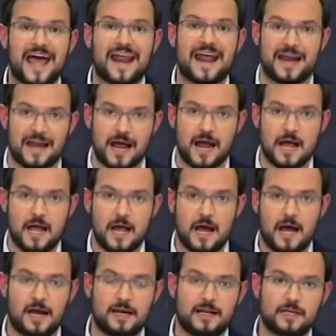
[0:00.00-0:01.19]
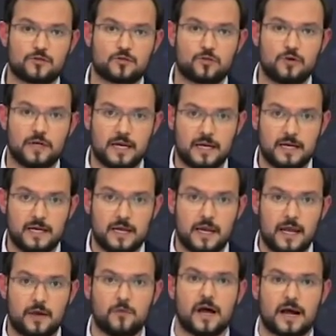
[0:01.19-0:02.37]
naranja a alias Otoniel
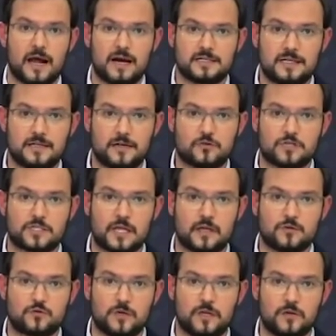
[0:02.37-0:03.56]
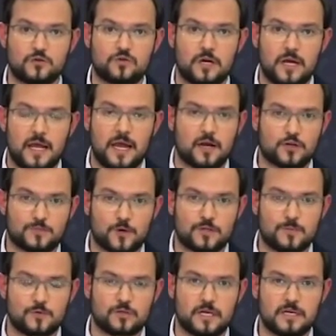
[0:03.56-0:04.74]
en una cárcel de los Estados Unidos en los
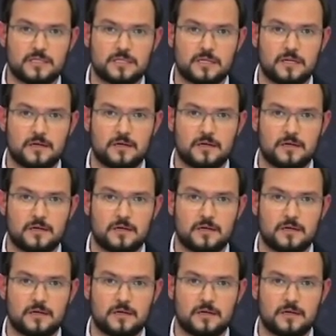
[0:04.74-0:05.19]
próximos días.